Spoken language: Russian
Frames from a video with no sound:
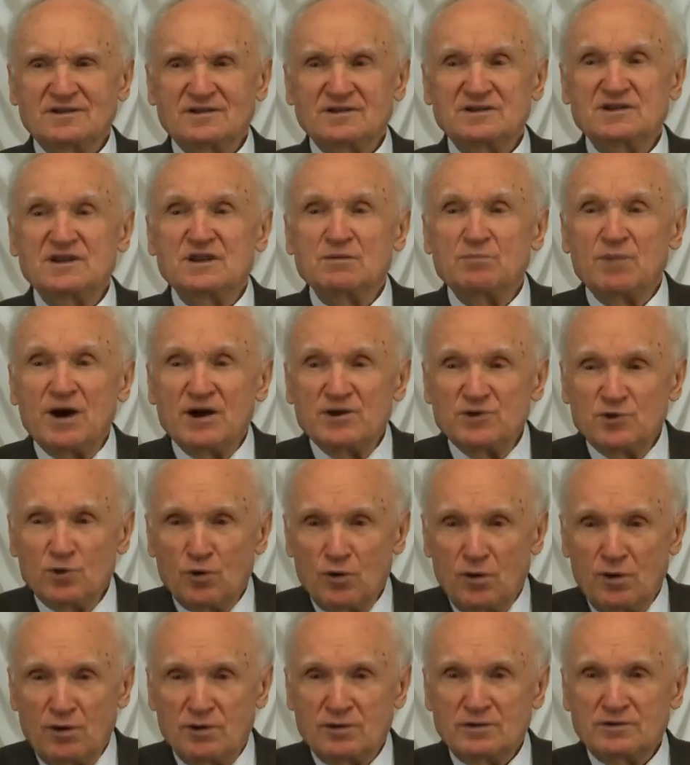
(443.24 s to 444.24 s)
Не
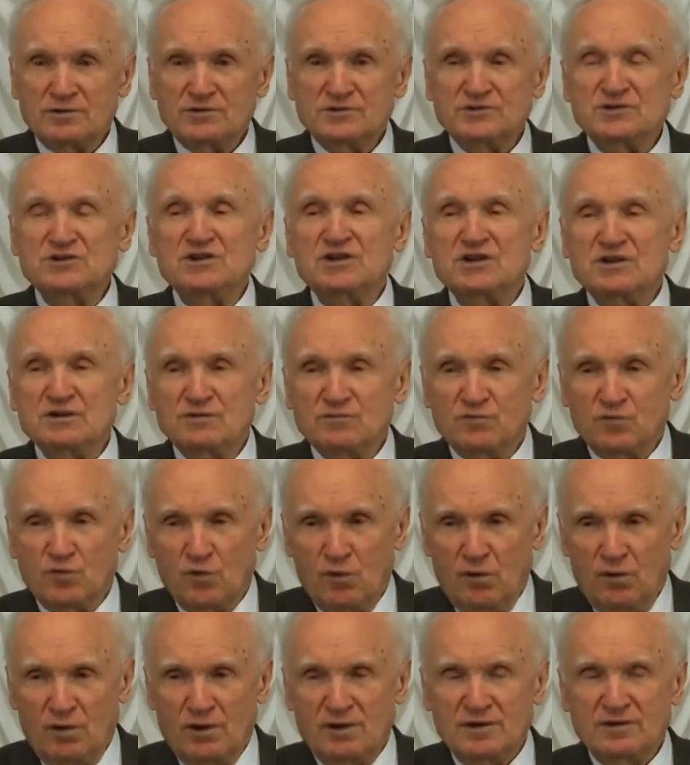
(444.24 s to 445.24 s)
мое, не
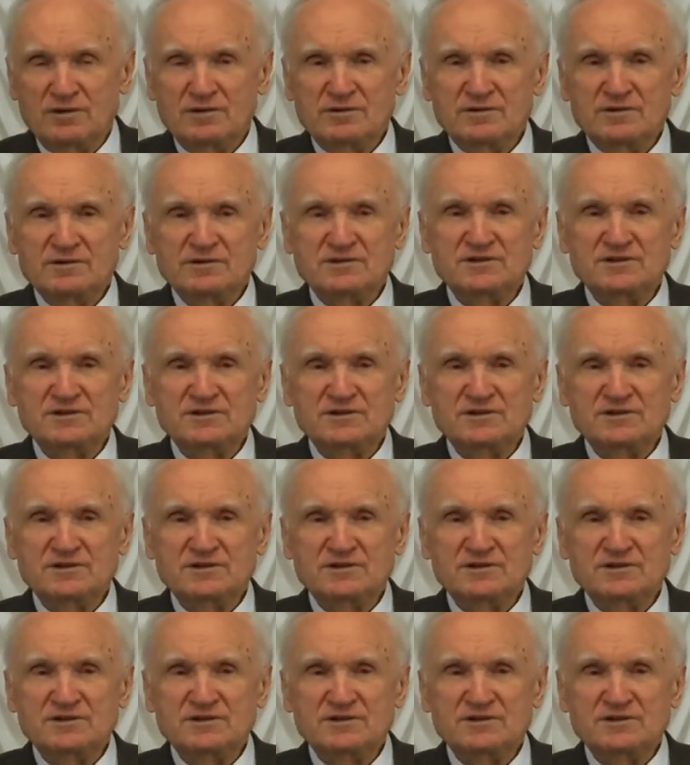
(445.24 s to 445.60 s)
его,